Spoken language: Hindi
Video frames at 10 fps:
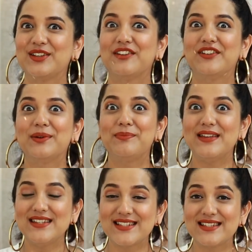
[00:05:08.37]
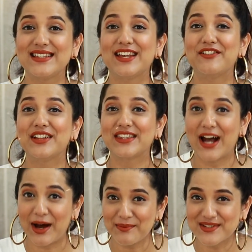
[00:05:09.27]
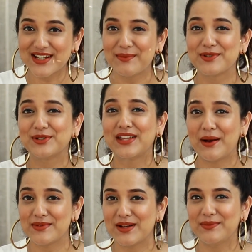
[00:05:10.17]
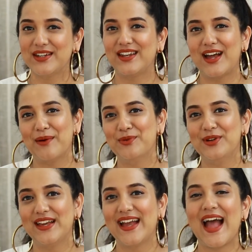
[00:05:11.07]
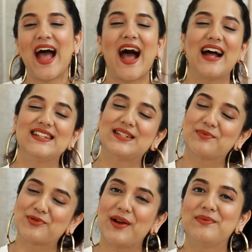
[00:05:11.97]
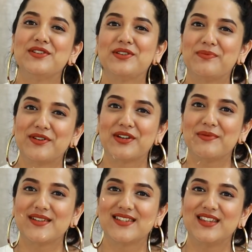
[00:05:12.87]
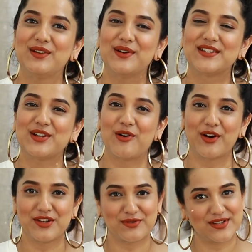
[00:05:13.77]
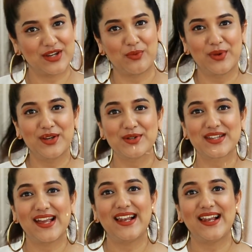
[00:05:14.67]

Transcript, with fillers: तो गिव इट अ प्लीज़ गिव इट अ थम्स अप इसको थम्स अप देना ना भूलिए एंड सब्सक्राइब कीजिए पॉकी मेक जिंदगी को ऐसे और इंटरेस्टिंग वीडियोस के